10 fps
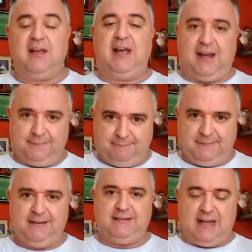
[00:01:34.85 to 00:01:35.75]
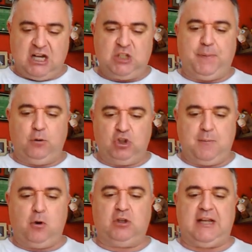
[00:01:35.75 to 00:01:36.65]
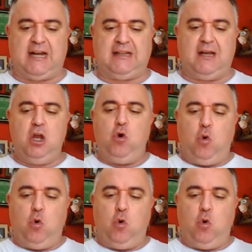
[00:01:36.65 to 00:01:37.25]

É, na antepenúltima rodada.